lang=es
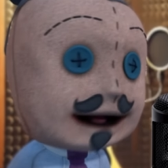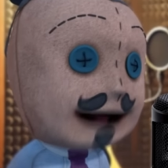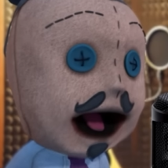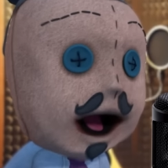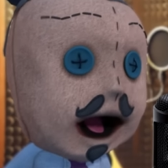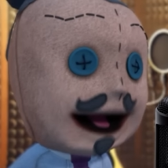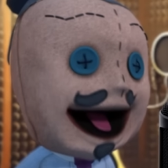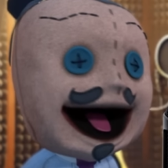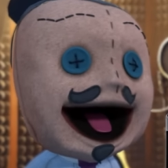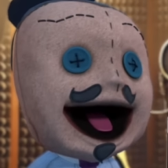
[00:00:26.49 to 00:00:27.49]

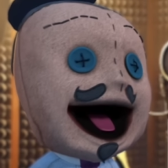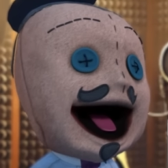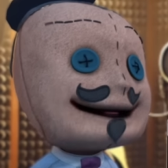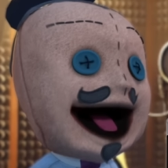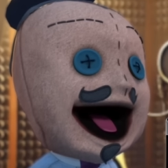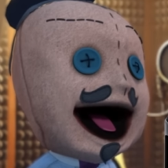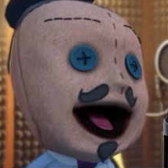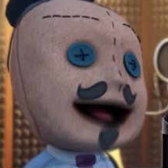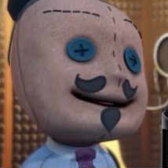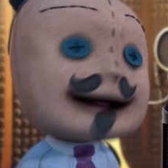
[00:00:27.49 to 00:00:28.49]
Jesucristo te ama.
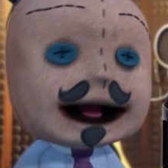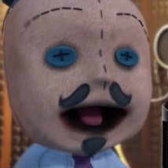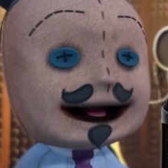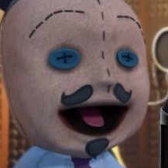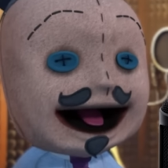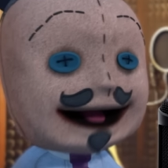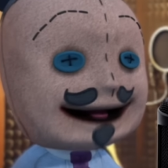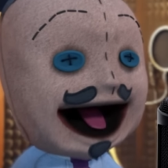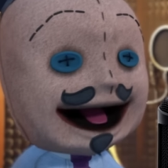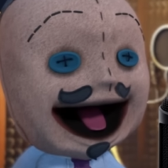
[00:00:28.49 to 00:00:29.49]
Por eso quiere
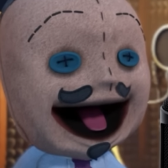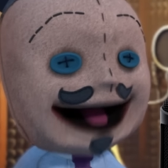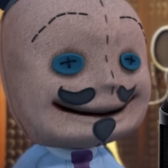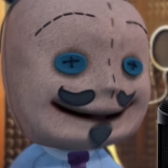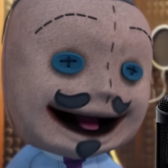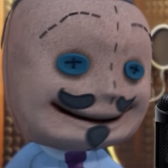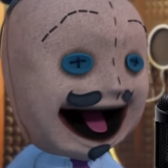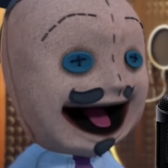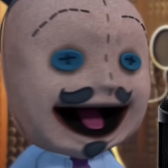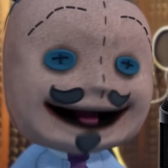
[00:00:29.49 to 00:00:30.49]
salvarte
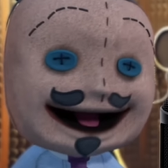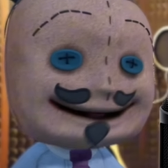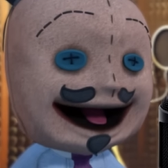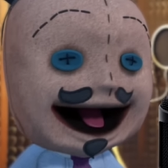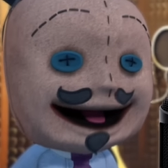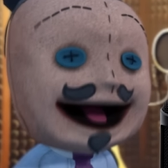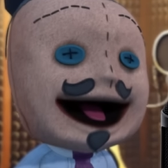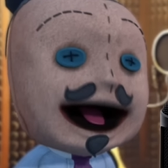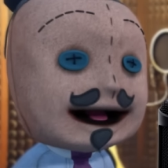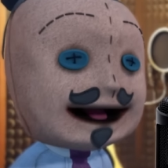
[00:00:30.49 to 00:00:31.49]
Haz hoy mismo tu
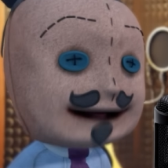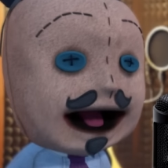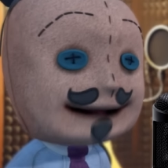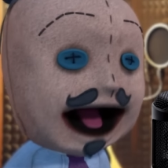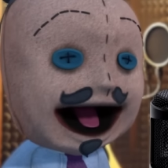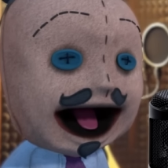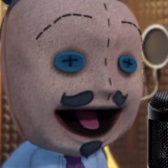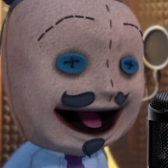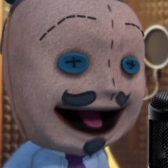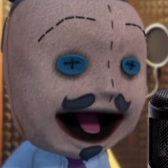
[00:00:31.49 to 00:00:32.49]
donativo llamando al
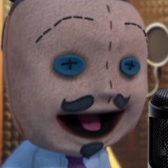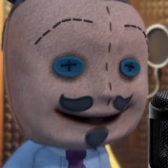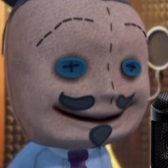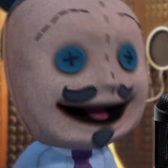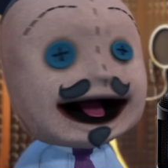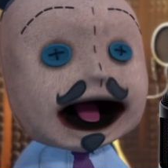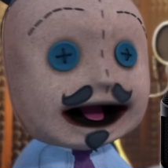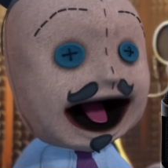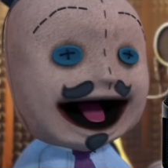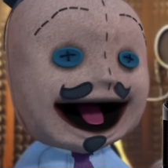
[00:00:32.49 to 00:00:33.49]

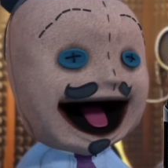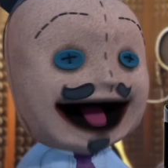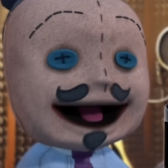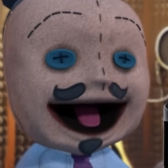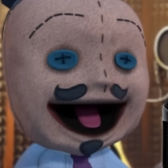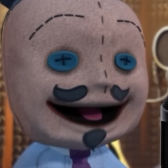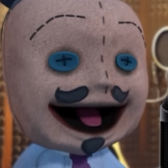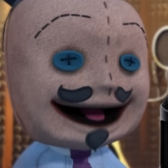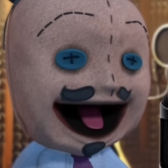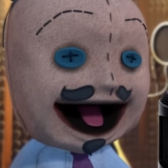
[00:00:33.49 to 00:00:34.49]

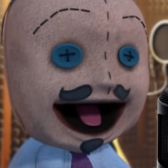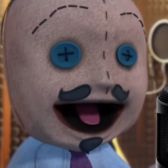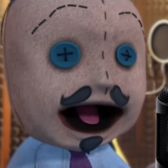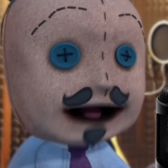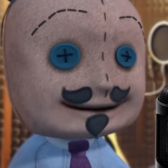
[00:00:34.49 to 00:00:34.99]
432-550698.